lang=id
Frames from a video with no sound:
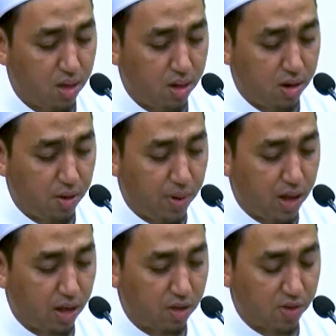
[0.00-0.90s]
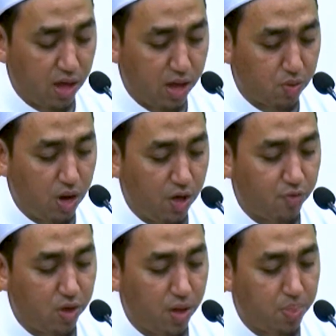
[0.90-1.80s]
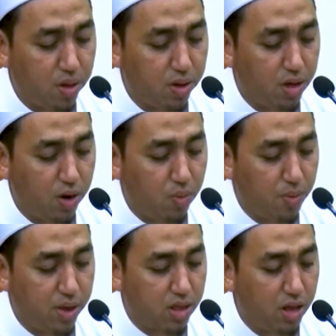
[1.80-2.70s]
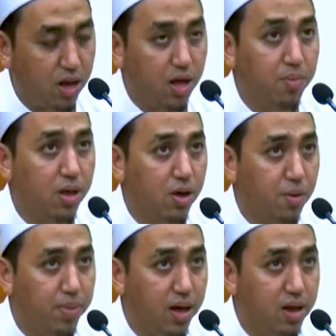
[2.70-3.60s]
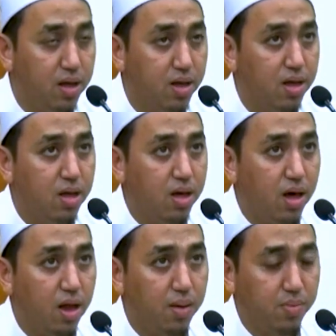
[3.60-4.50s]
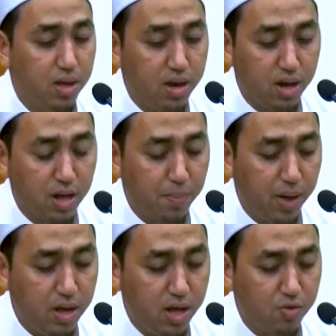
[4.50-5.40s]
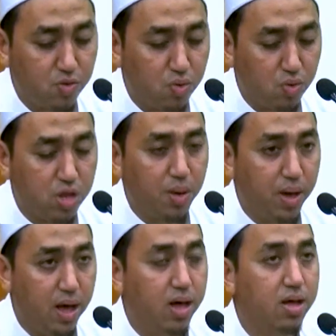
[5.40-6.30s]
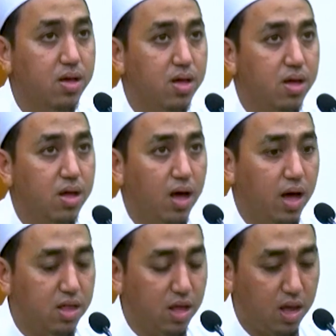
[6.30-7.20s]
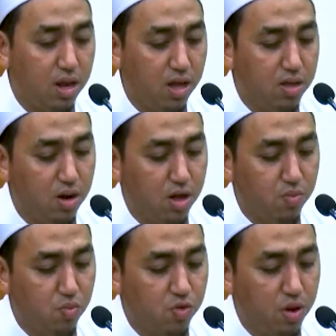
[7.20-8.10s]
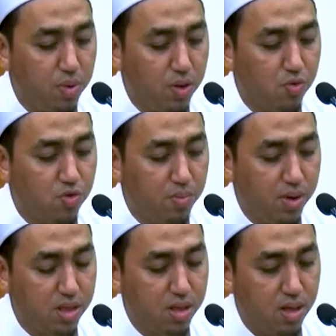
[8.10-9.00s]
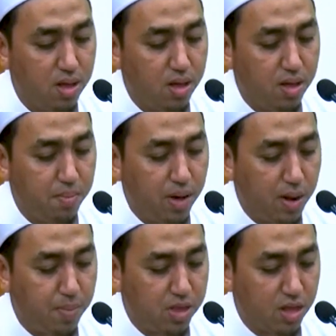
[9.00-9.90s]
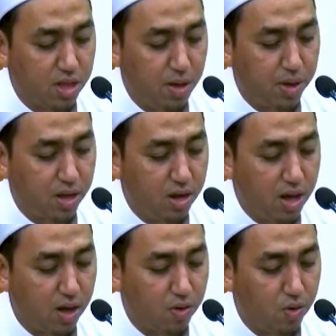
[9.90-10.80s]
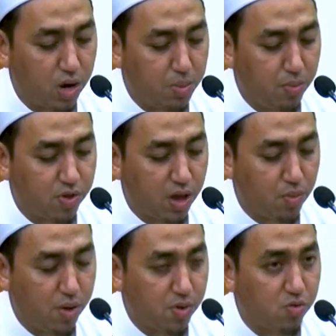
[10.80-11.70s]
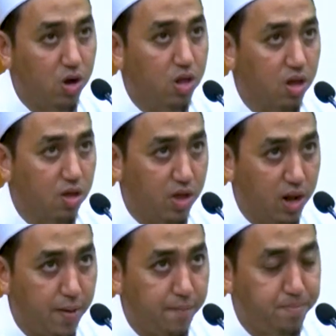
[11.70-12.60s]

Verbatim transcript: diparingi sehat wal afiat wabatinan wa batinan amin ya rabbal alamin dan kepada seluruh jamaah hadirin hadirat muslimin muslimat para pecinta baginda agung Nabi besar Muhammad sallallahu alaihi wasallam.